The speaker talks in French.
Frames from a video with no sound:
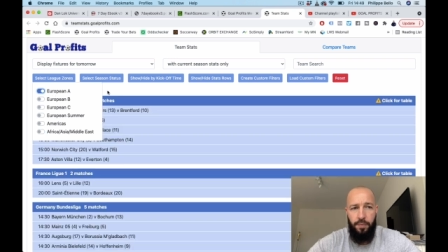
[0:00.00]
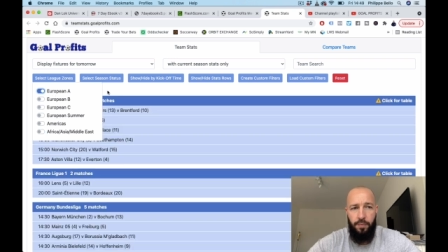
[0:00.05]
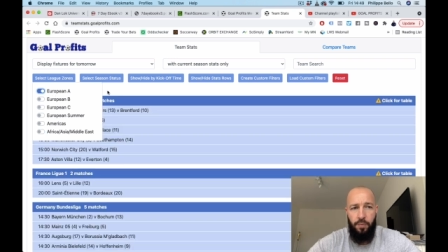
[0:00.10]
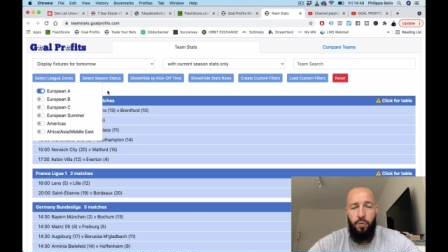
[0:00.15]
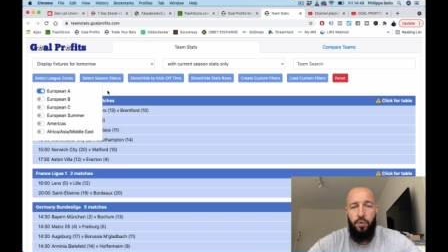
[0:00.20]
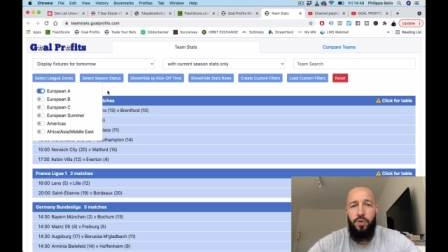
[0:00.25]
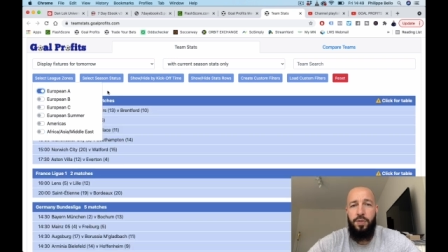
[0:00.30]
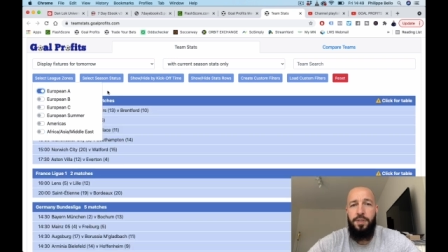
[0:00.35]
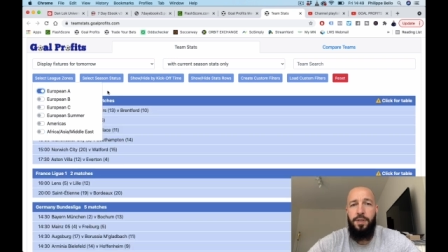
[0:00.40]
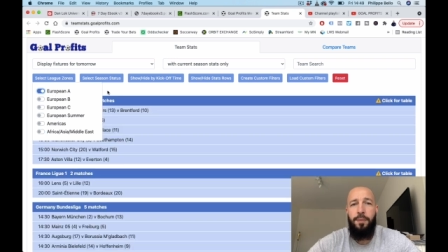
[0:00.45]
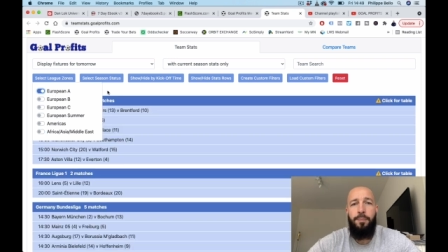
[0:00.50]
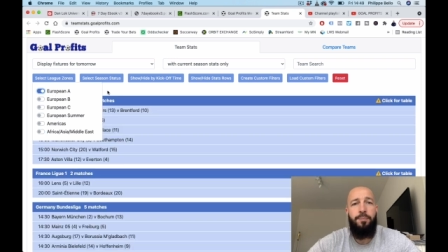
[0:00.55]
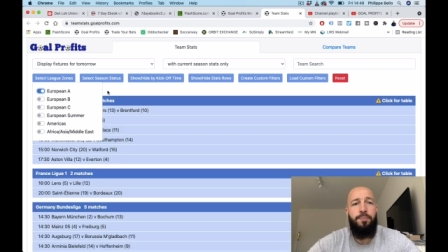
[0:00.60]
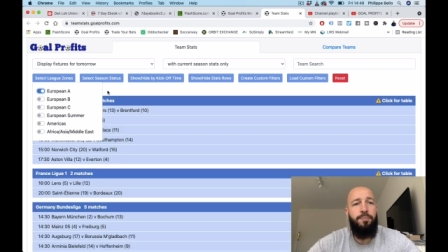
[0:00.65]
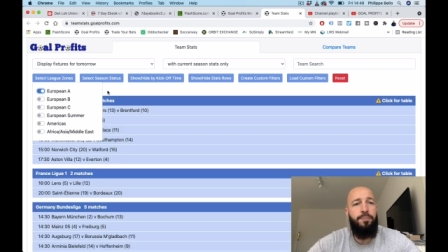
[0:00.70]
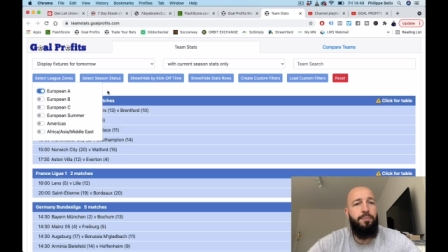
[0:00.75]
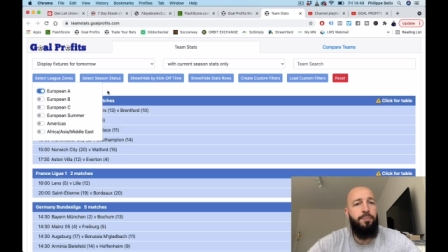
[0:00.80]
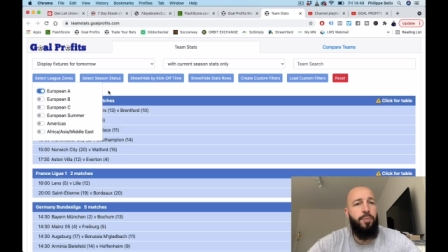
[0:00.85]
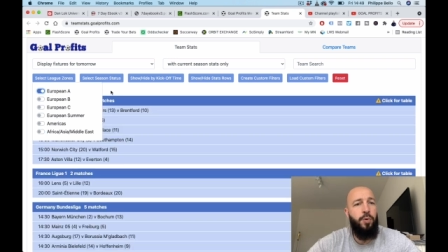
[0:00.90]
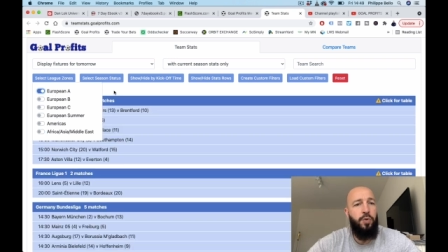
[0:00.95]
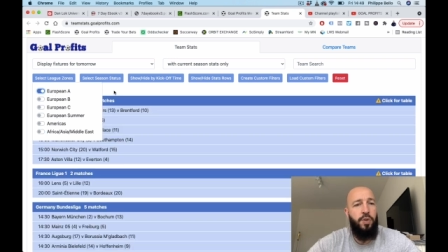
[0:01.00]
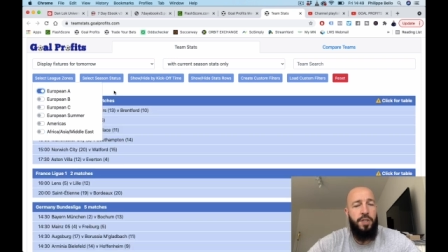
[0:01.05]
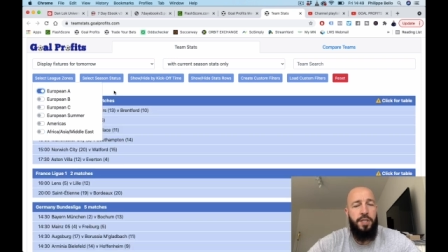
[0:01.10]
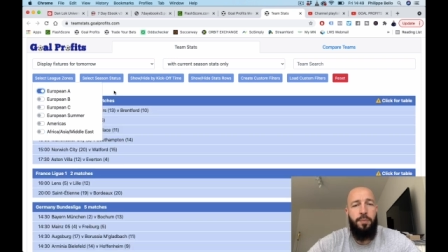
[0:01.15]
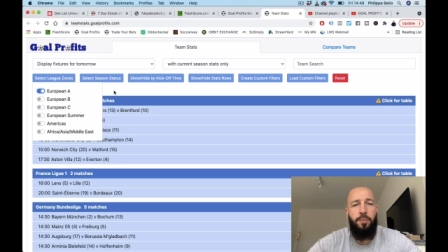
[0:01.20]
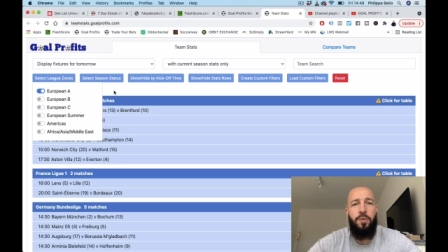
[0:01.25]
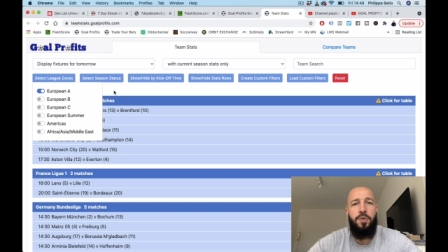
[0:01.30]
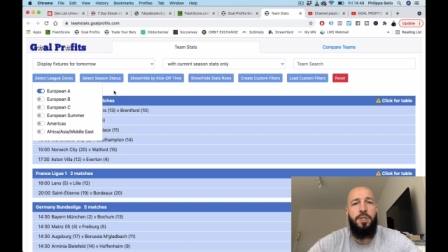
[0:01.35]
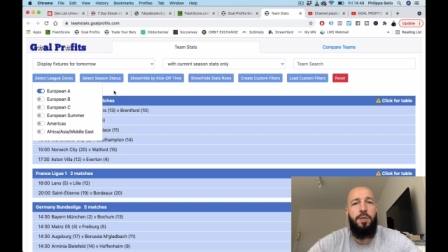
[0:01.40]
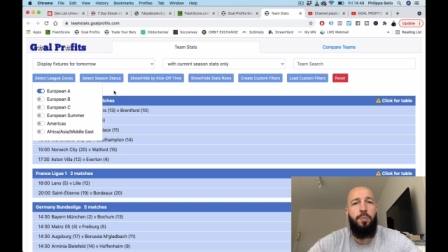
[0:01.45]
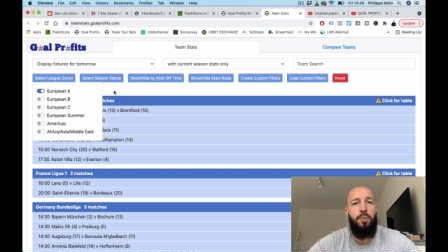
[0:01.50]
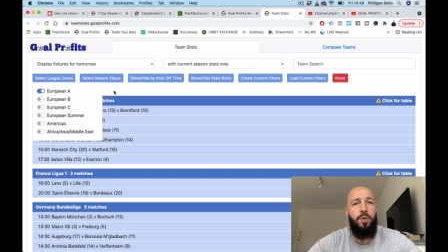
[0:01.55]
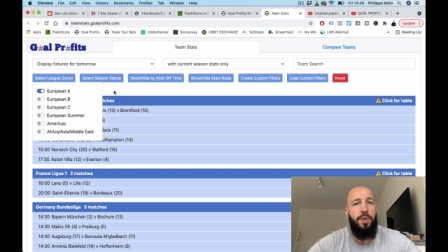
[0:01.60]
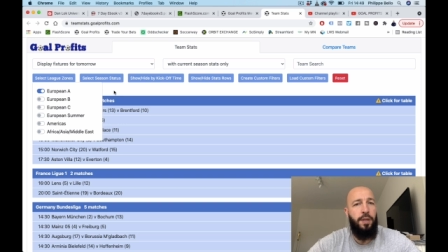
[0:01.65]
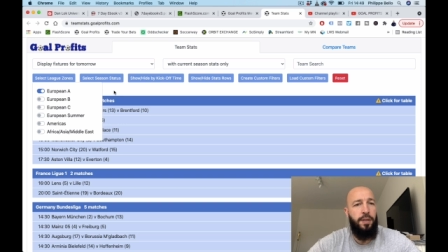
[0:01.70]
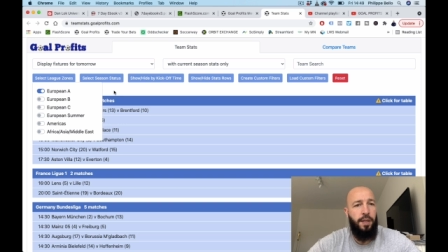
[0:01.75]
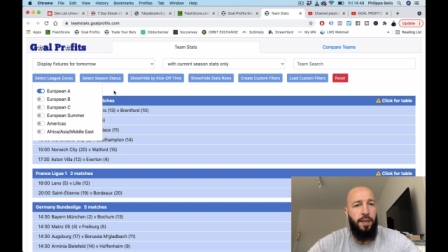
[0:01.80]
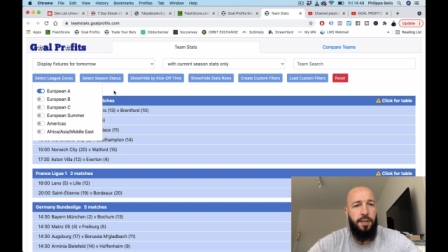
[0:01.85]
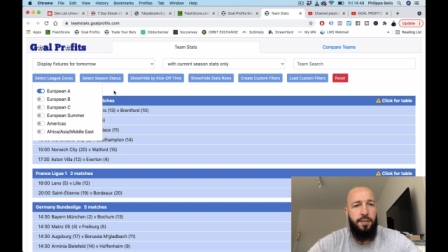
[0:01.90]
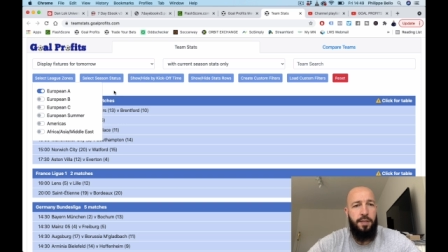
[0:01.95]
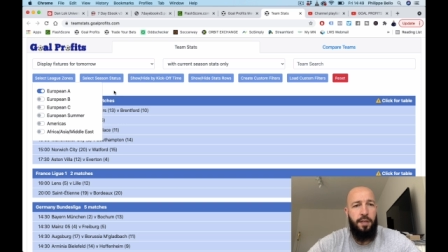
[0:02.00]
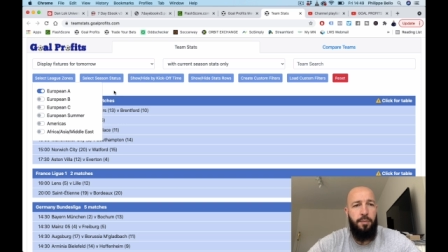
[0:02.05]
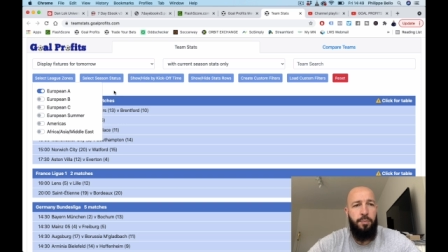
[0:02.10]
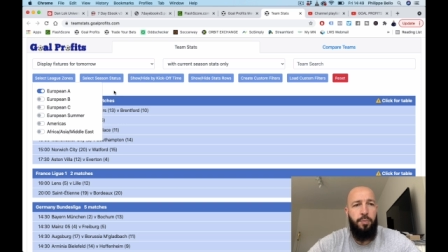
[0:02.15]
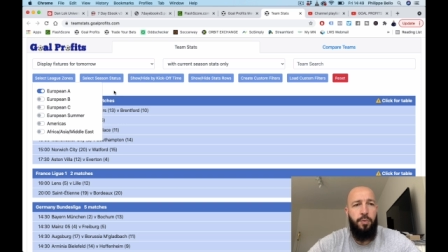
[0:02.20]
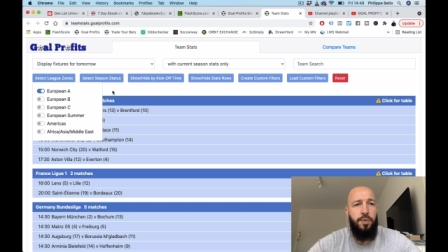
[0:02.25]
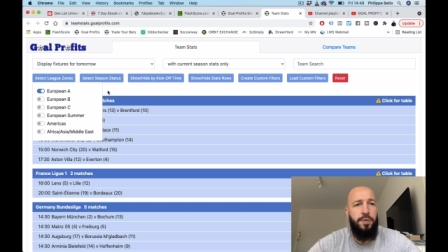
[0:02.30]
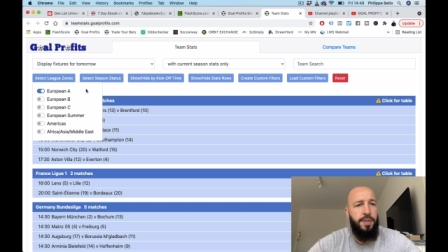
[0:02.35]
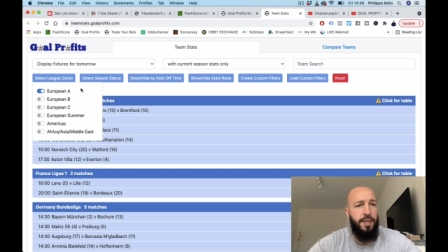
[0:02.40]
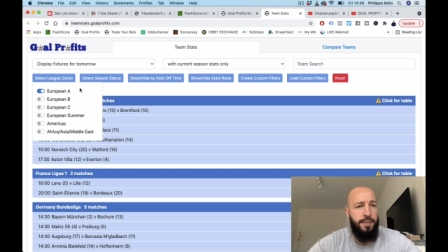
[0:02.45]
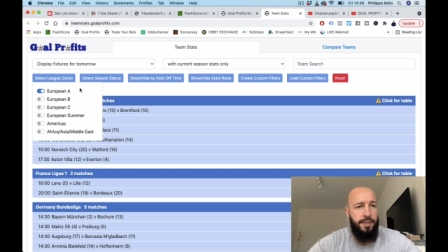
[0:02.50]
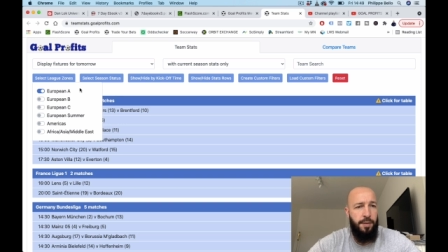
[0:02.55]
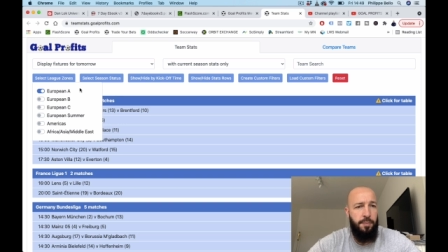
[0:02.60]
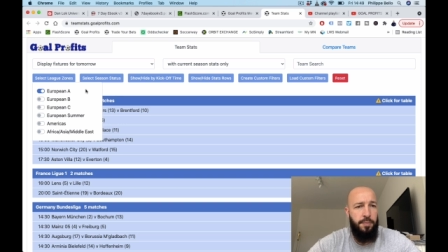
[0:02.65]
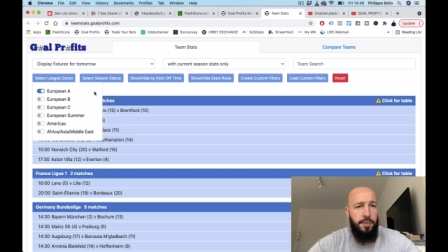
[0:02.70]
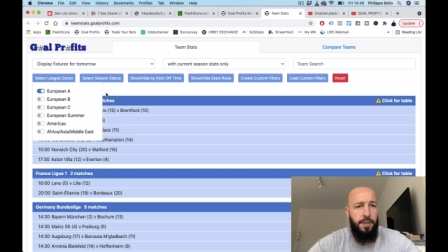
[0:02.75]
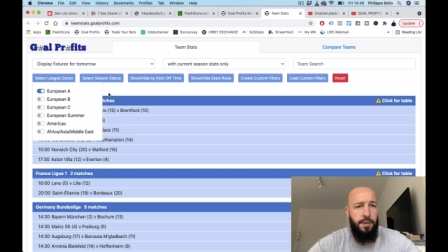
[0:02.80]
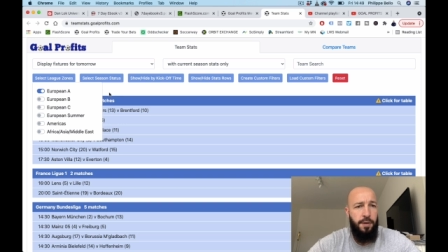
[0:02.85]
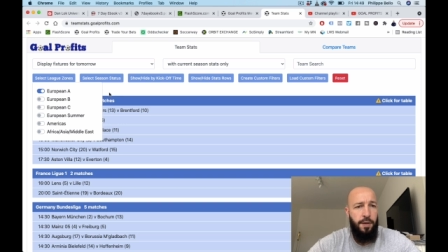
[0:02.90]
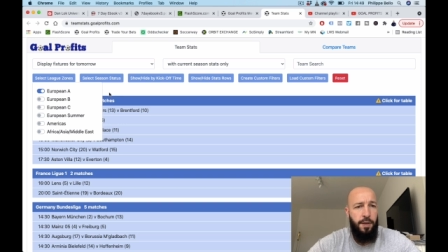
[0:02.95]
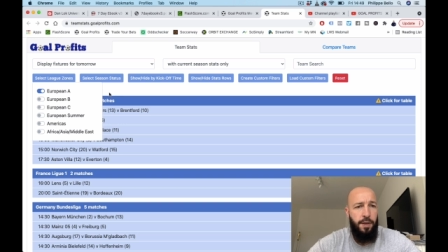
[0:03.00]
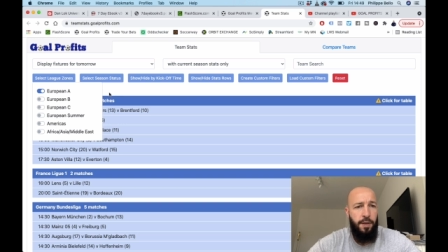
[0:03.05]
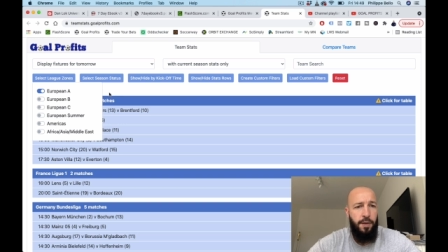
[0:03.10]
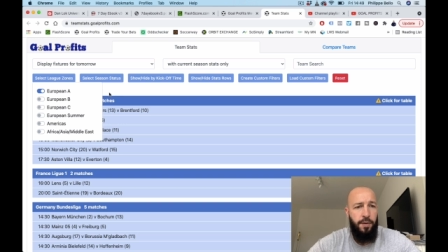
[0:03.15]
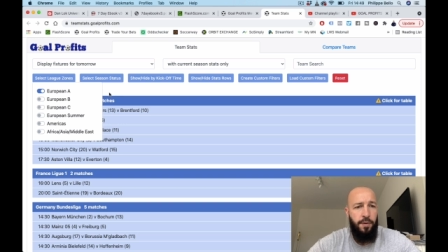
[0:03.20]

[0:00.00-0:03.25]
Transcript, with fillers: Donc, c'est potentiellement ce qui peut t'intéresser le plus un samedi.